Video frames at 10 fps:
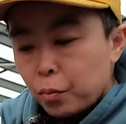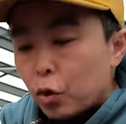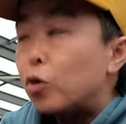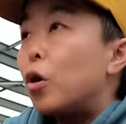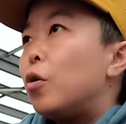比
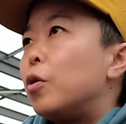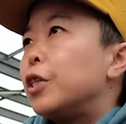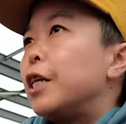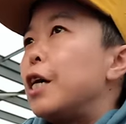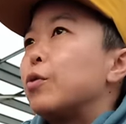如说，我
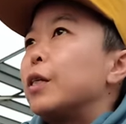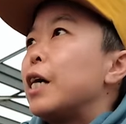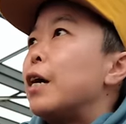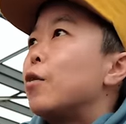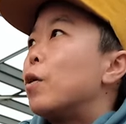现在所
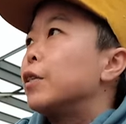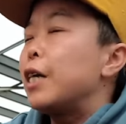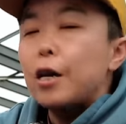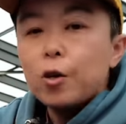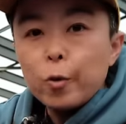在的光
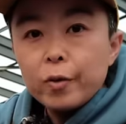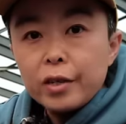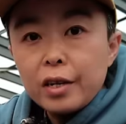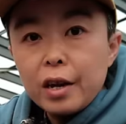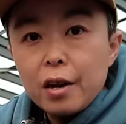线，由于
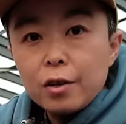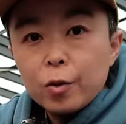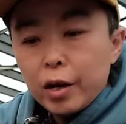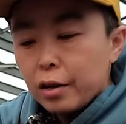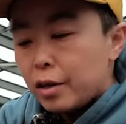今天
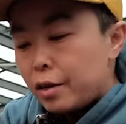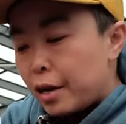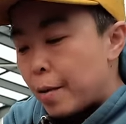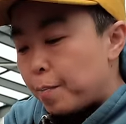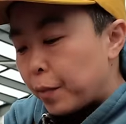有点阴
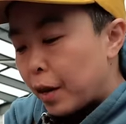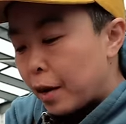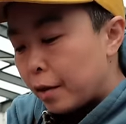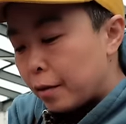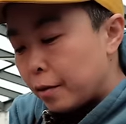天，
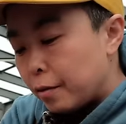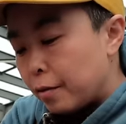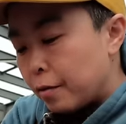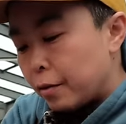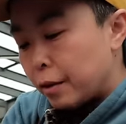哎，
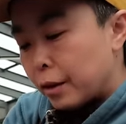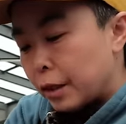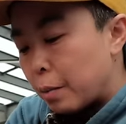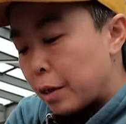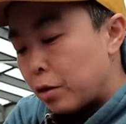
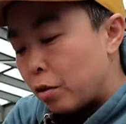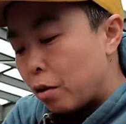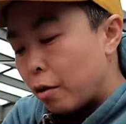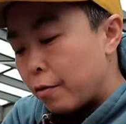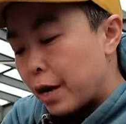咱们一
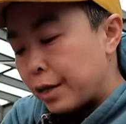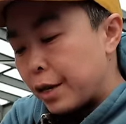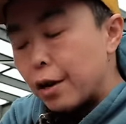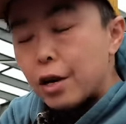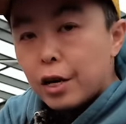测发
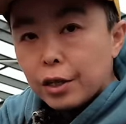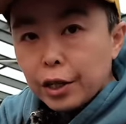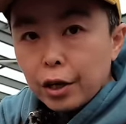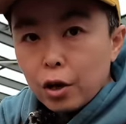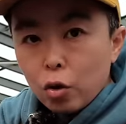现
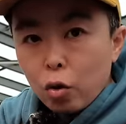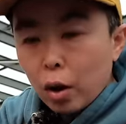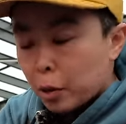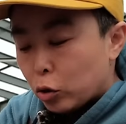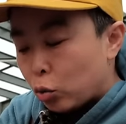这个快
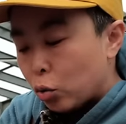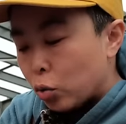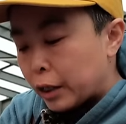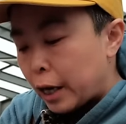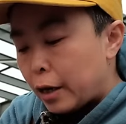门速
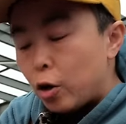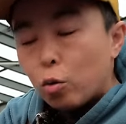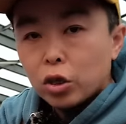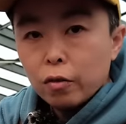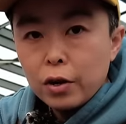度在六
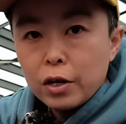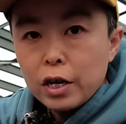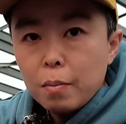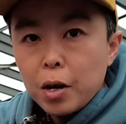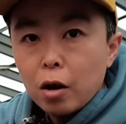十分之
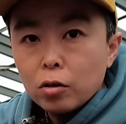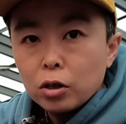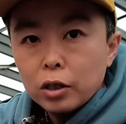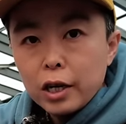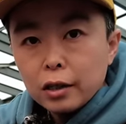一秒，
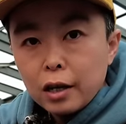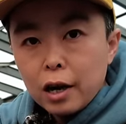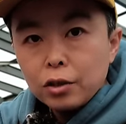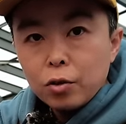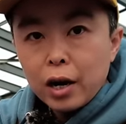实际上
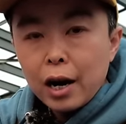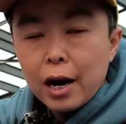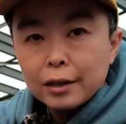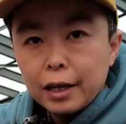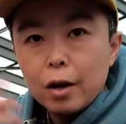它就
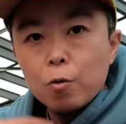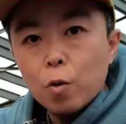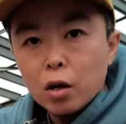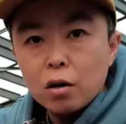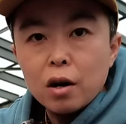卡在
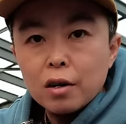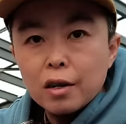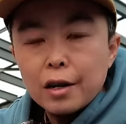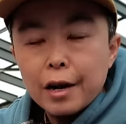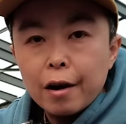我个人
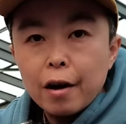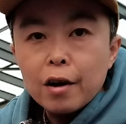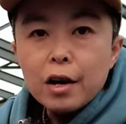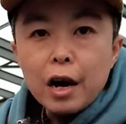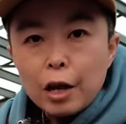的这个
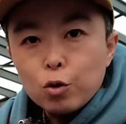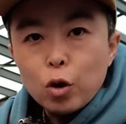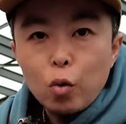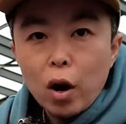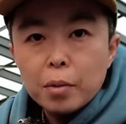安
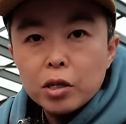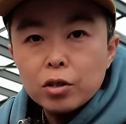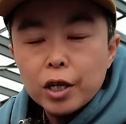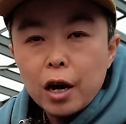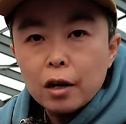全快门
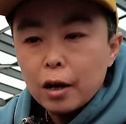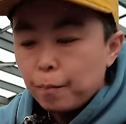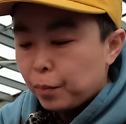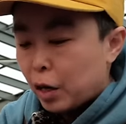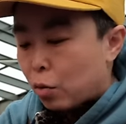之上了。
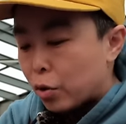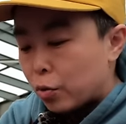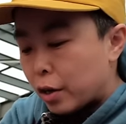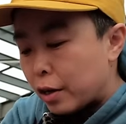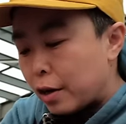那我
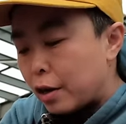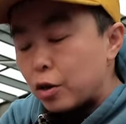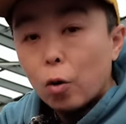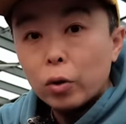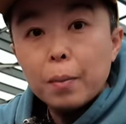觉得呢，
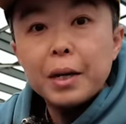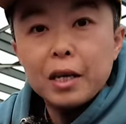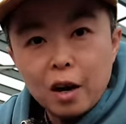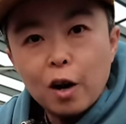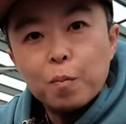有那么一
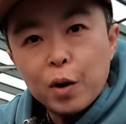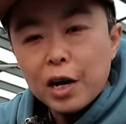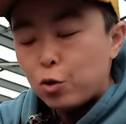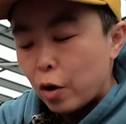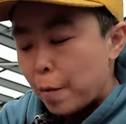点不
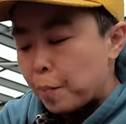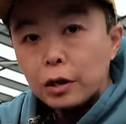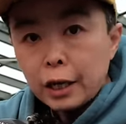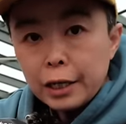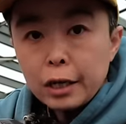安全。
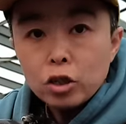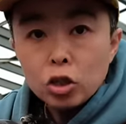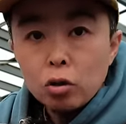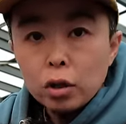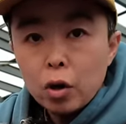在这个时
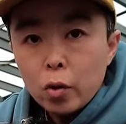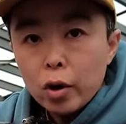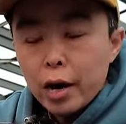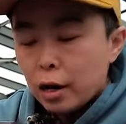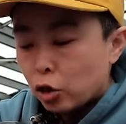候呢，我有
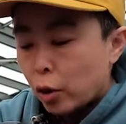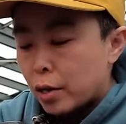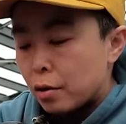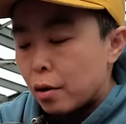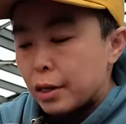两个选
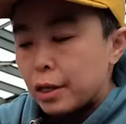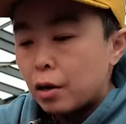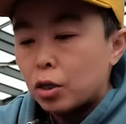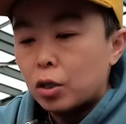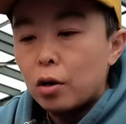择，一
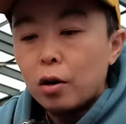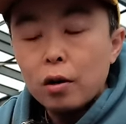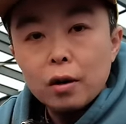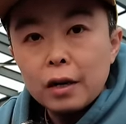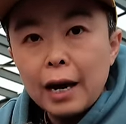个是。
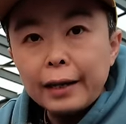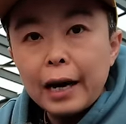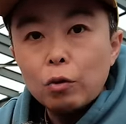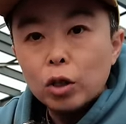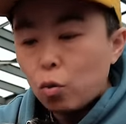开
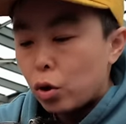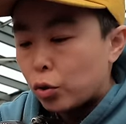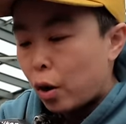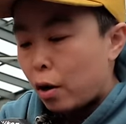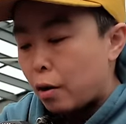大我的光
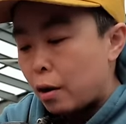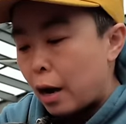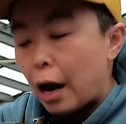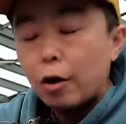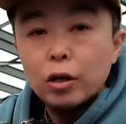圈，
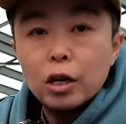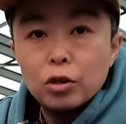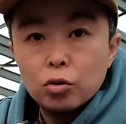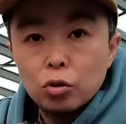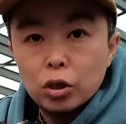还有呢，
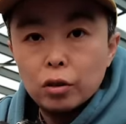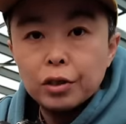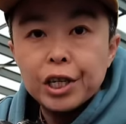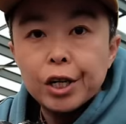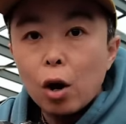就是
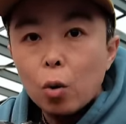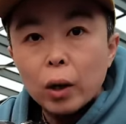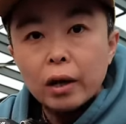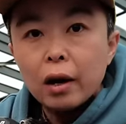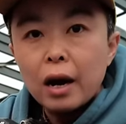提高我
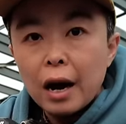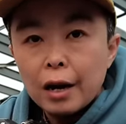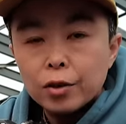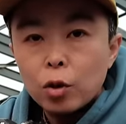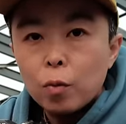的
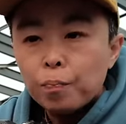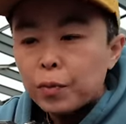ISO。